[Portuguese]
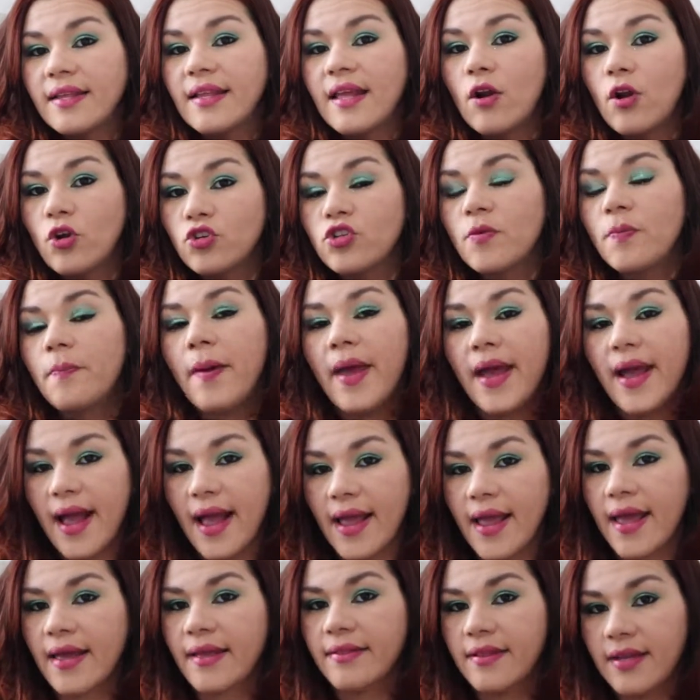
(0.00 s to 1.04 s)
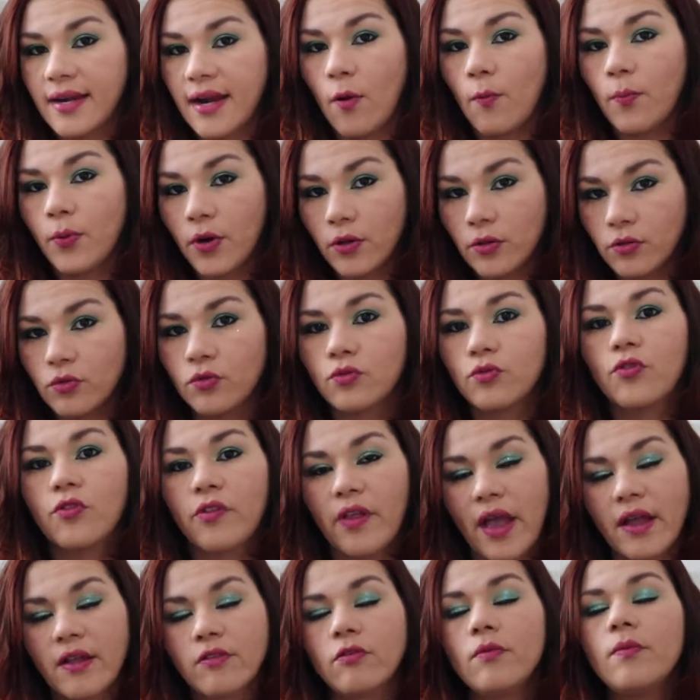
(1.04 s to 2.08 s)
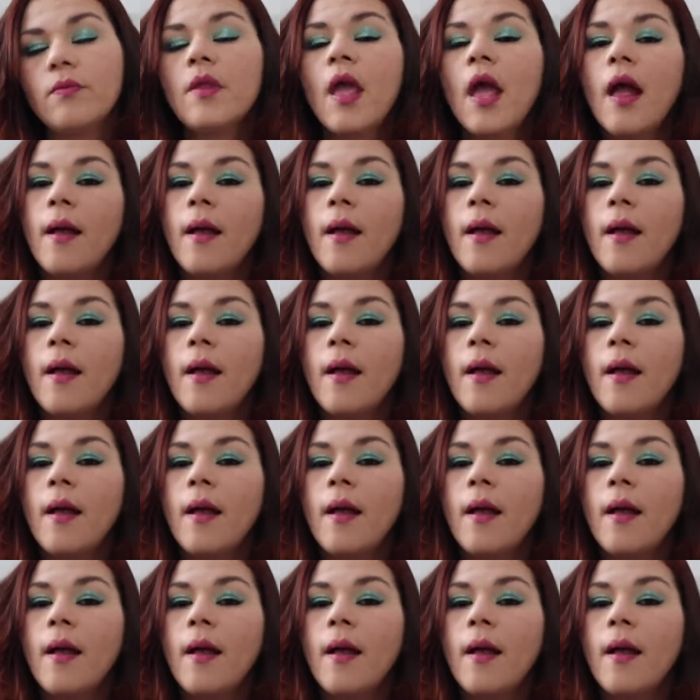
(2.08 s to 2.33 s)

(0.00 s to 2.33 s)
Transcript: lá na loja e pegar e retirar o produto, certo?